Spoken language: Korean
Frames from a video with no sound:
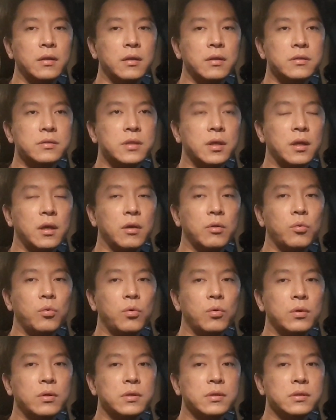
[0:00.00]
제가
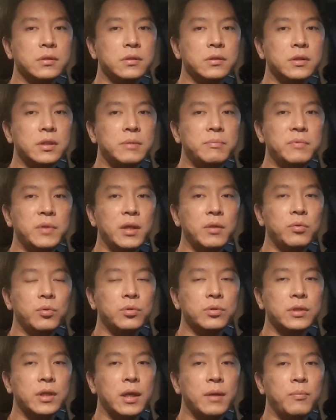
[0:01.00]
꼭 그
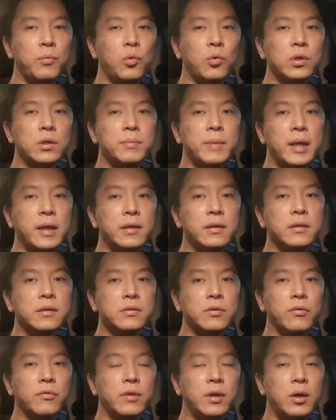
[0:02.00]
임대소득에 목을 매는
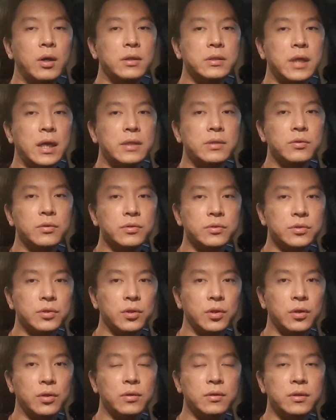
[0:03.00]
그런 상황은
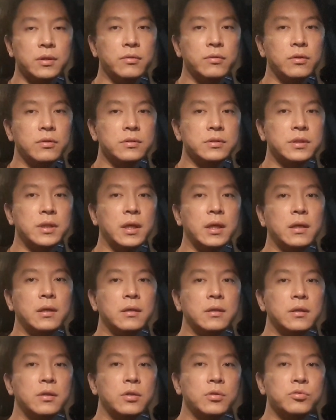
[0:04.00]
아니거든요. 그래서
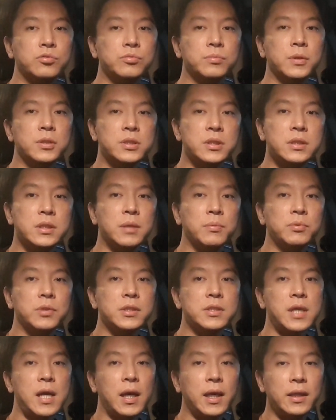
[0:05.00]
그냥 주변 시세보다
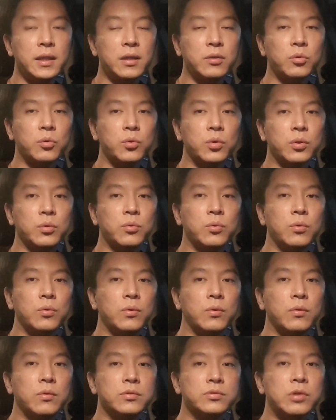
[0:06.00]
싸게 내놓고
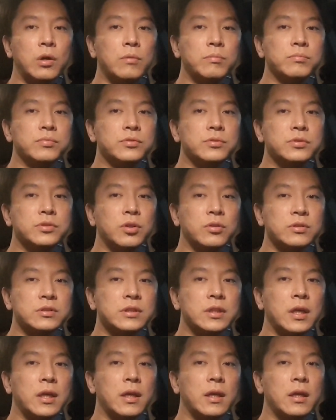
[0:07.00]
있고 정부
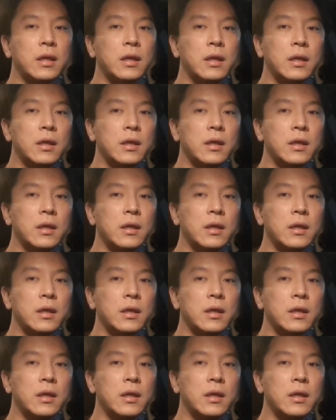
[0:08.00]
정책이